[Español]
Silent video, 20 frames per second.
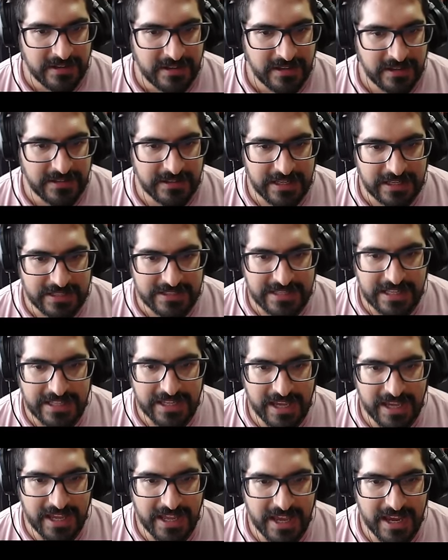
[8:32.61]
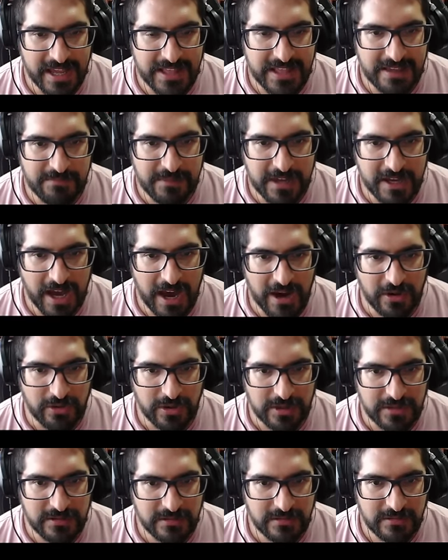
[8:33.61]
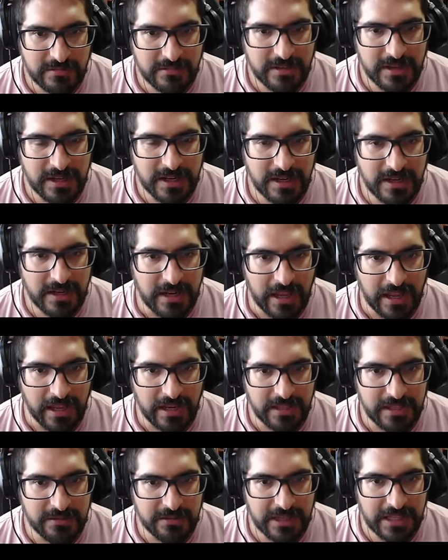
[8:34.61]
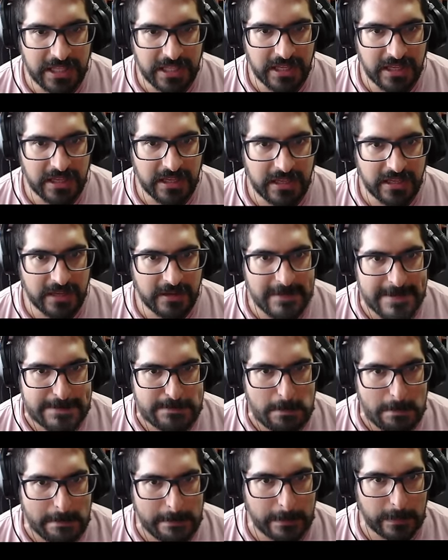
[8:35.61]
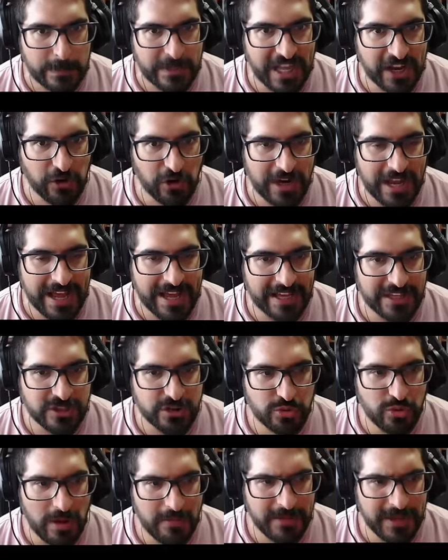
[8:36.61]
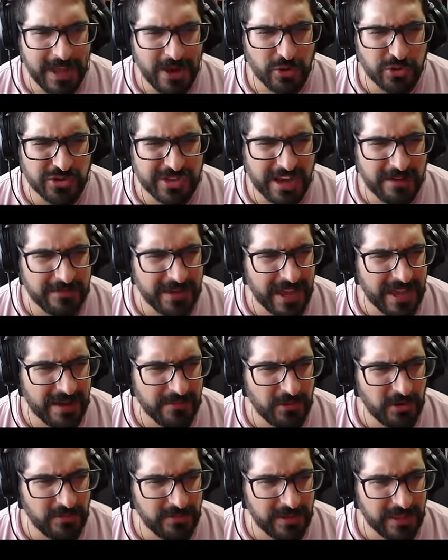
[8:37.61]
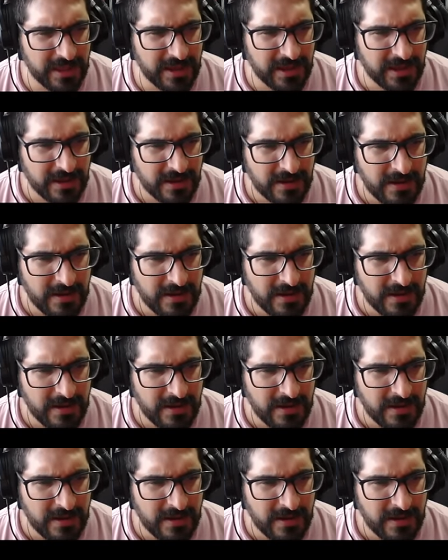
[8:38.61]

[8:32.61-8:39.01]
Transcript: Interesante que hayan enemigauris, ¿no? En el, en el nivel de, de Colangas no había o sí había, ya me olvidé.